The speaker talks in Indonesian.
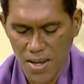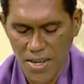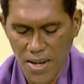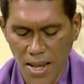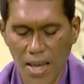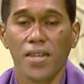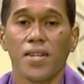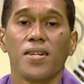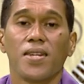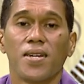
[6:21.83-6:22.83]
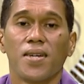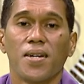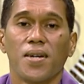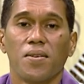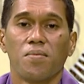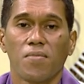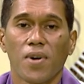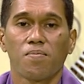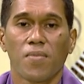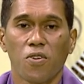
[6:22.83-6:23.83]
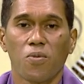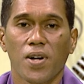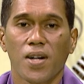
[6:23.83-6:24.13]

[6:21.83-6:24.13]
nya nain mak maromak